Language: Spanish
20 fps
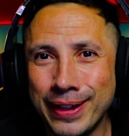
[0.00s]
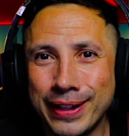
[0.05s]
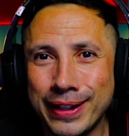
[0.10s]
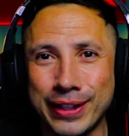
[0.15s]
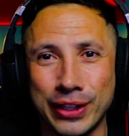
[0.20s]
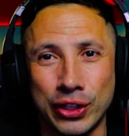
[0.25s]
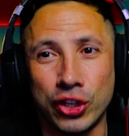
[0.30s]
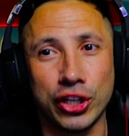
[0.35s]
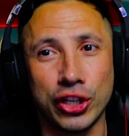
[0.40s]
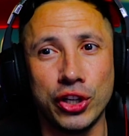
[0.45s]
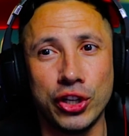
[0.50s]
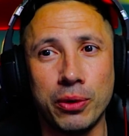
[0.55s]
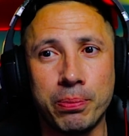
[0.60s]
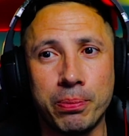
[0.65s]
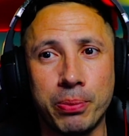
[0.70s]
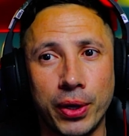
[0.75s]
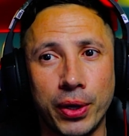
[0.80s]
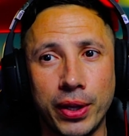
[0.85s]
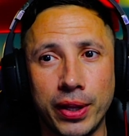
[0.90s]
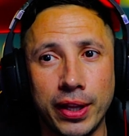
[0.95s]
creo que no
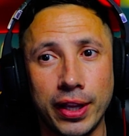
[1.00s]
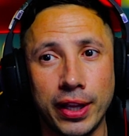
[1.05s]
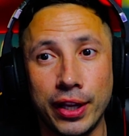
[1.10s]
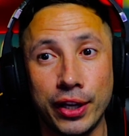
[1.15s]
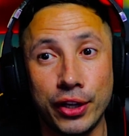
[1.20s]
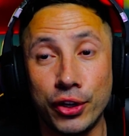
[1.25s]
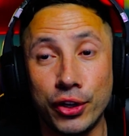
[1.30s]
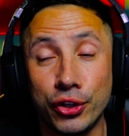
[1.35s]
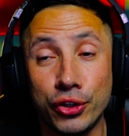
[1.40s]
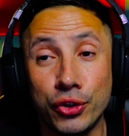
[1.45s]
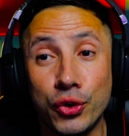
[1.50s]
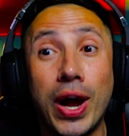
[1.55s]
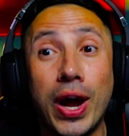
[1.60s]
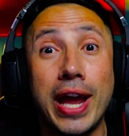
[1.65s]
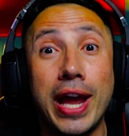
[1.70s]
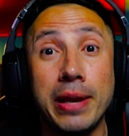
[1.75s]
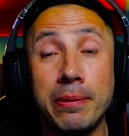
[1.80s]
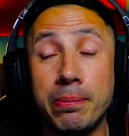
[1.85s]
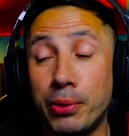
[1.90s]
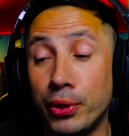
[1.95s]
puede, no, no
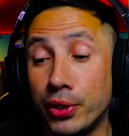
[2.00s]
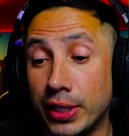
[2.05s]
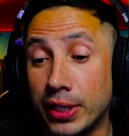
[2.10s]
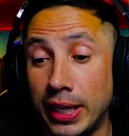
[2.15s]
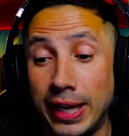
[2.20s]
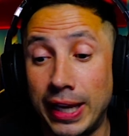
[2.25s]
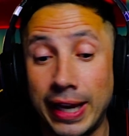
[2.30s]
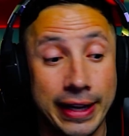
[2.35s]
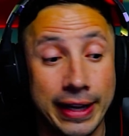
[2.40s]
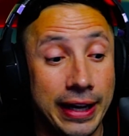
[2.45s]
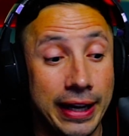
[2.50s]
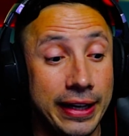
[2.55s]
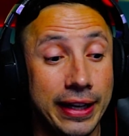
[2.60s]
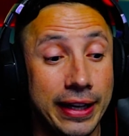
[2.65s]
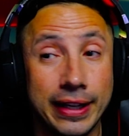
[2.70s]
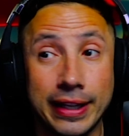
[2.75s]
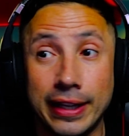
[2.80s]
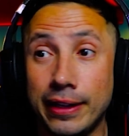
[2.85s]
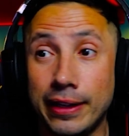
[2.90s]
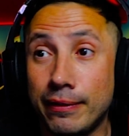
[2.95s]
hay, porque la realidad
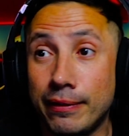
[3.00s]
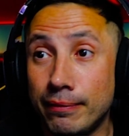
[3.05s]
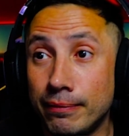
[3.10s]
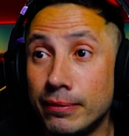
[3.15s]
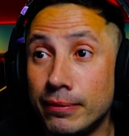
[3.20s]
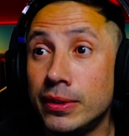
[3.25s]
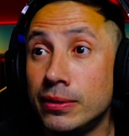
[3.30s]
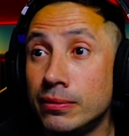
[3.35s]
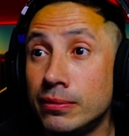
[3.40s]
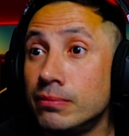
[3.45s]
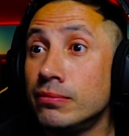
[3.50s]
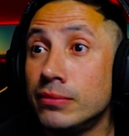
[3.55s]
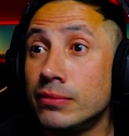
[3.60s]
que...